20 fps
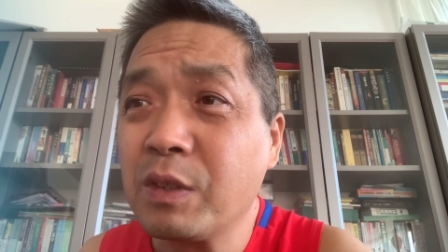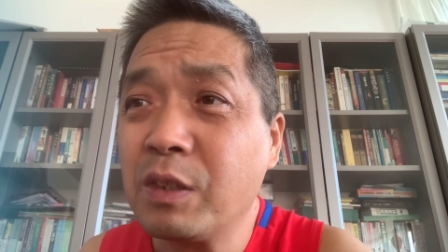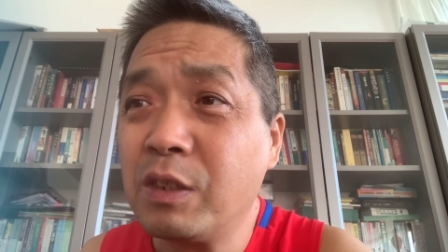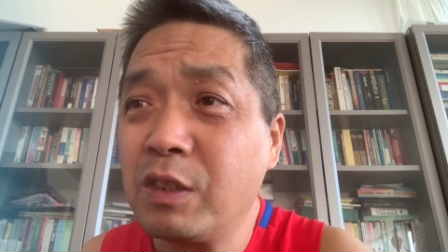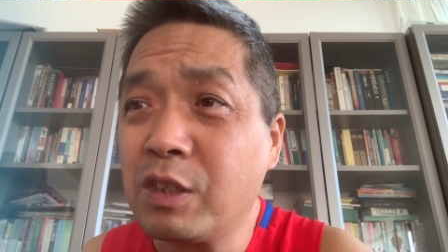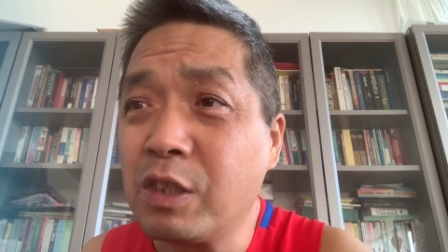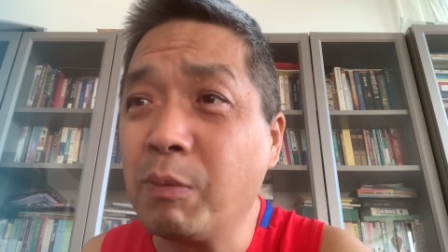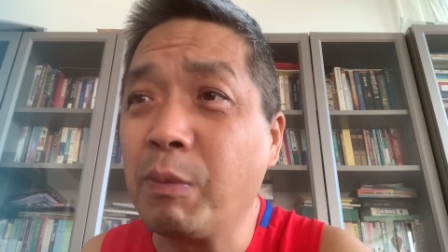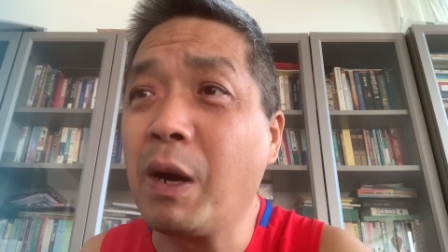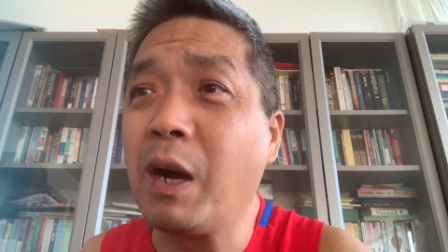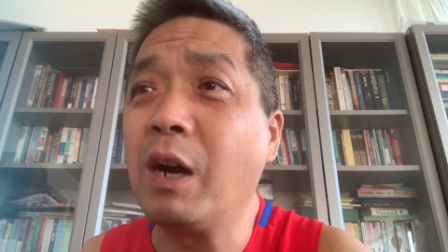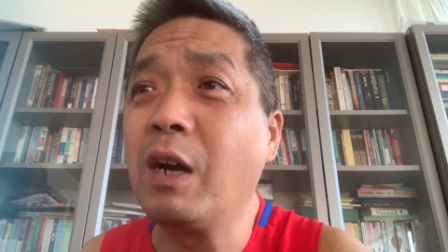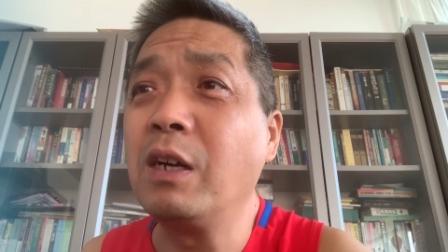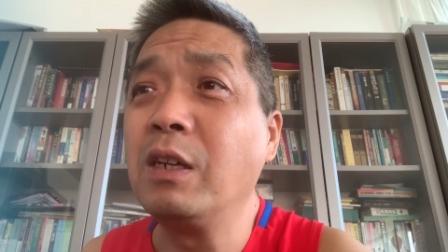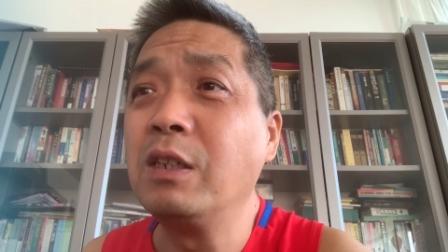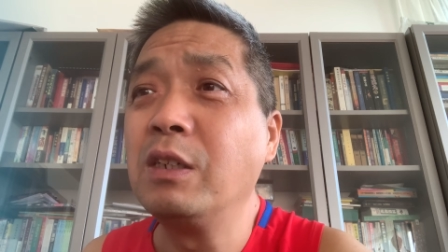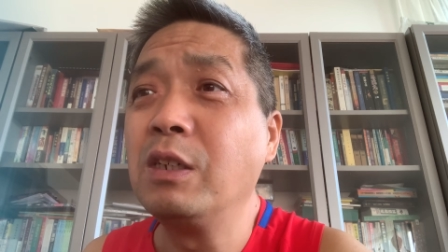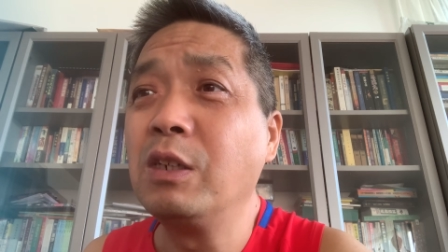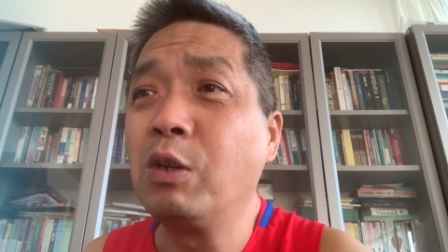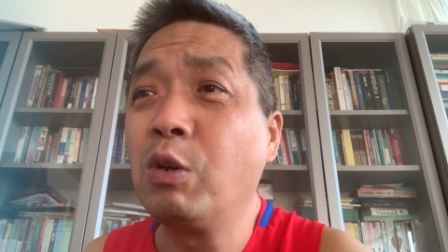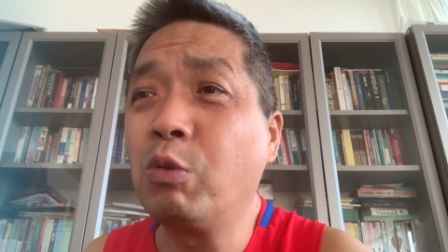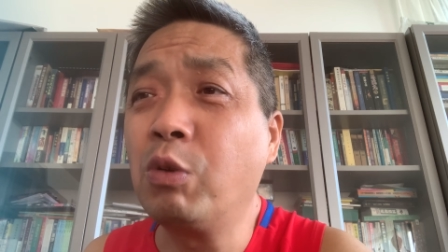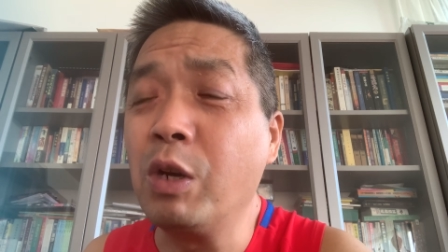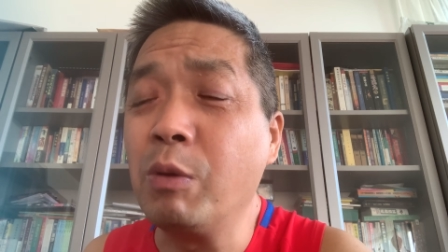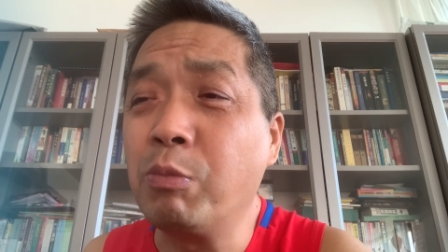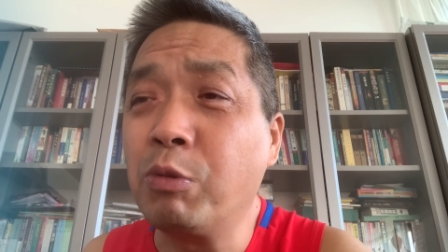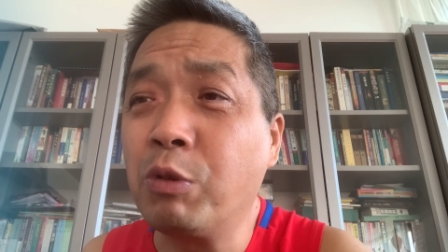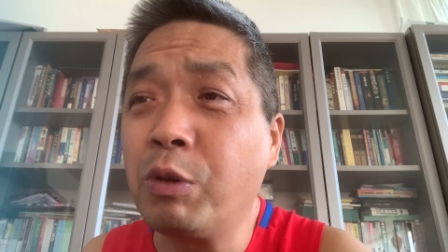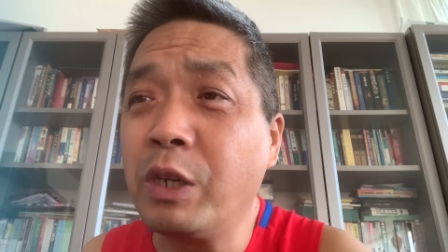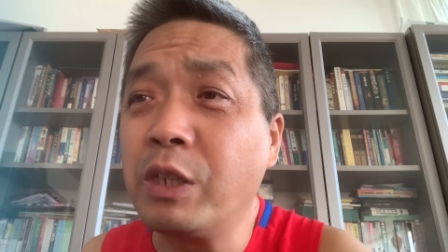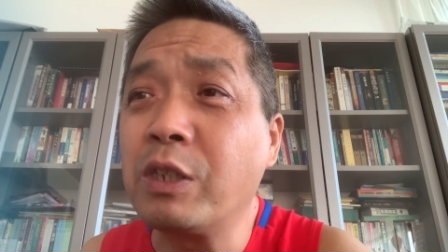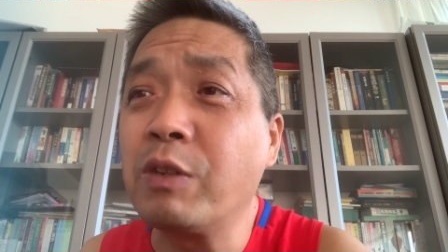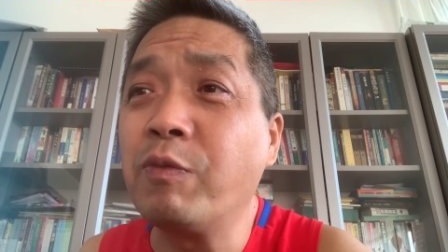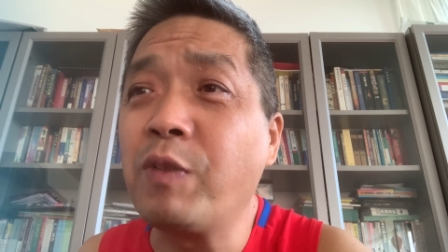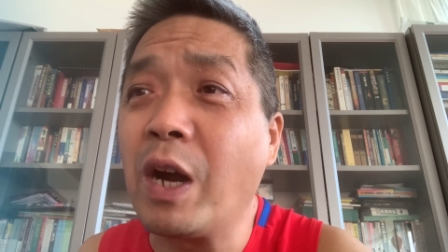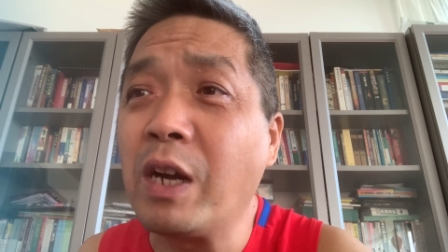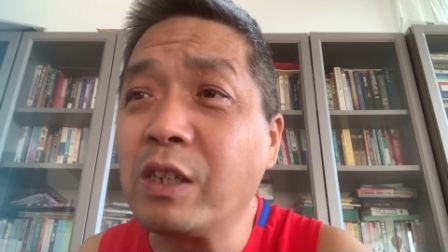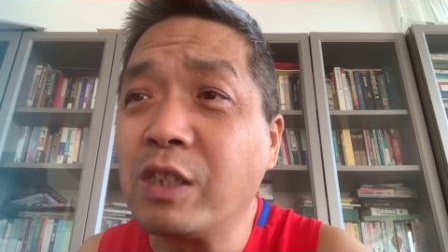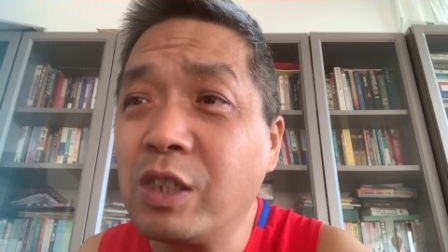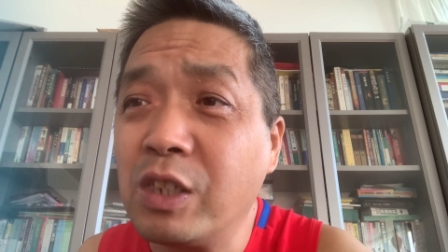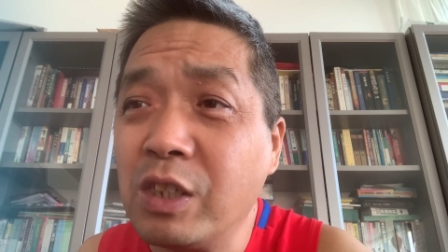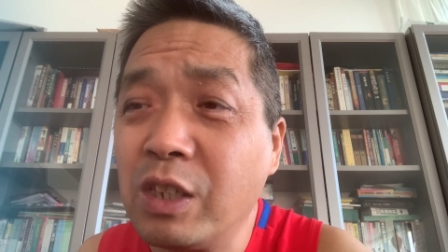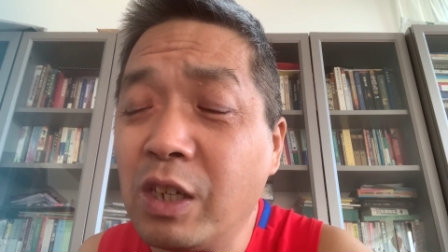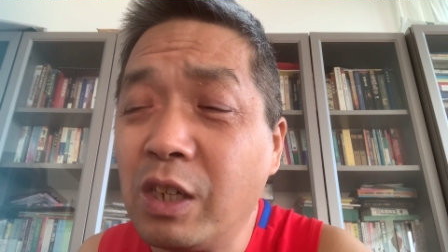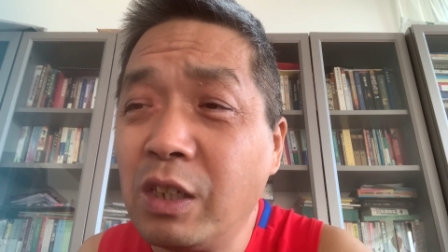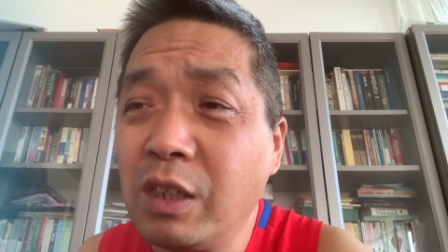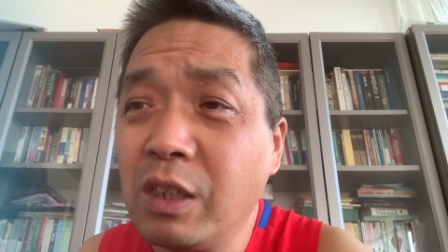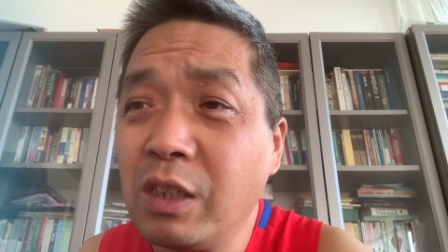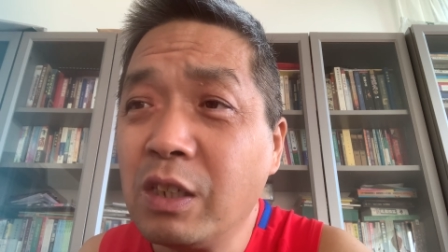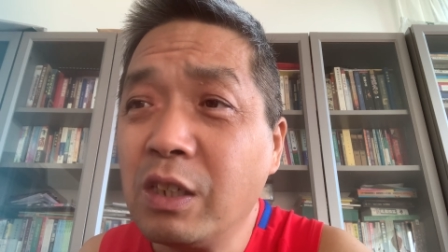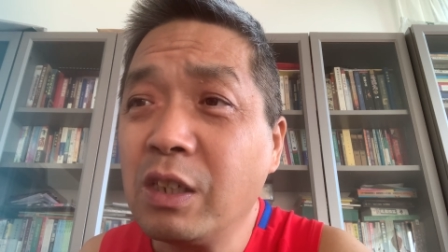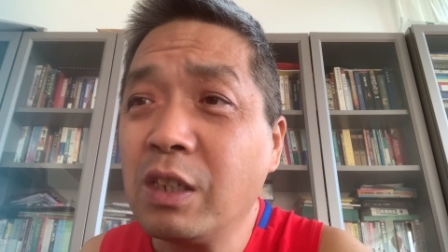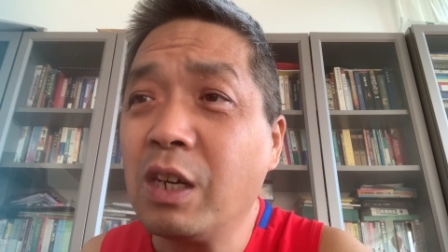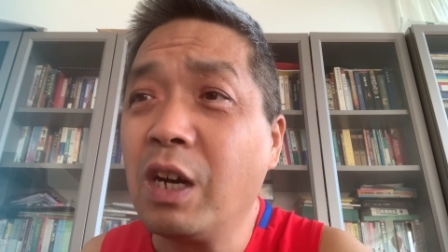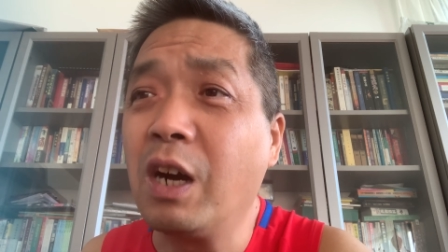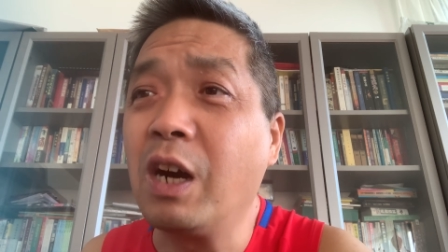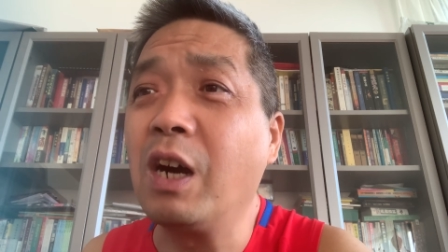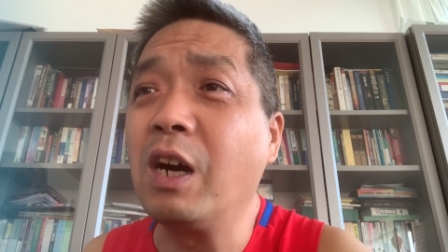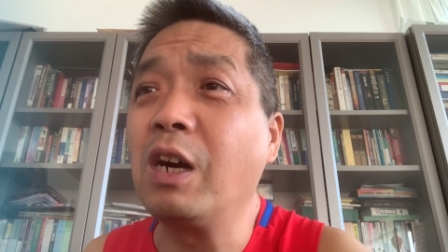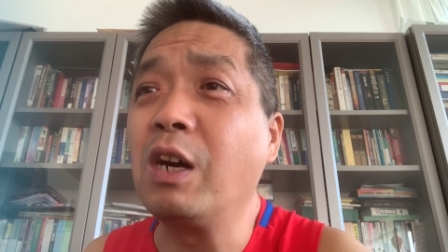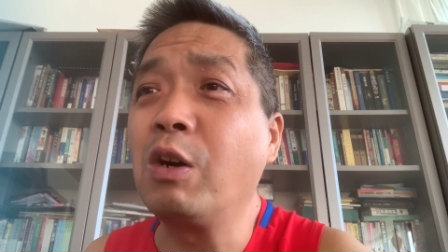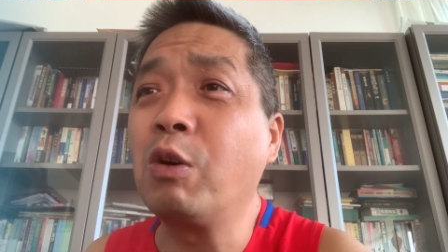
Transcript: 是吧？会不会是万科啊？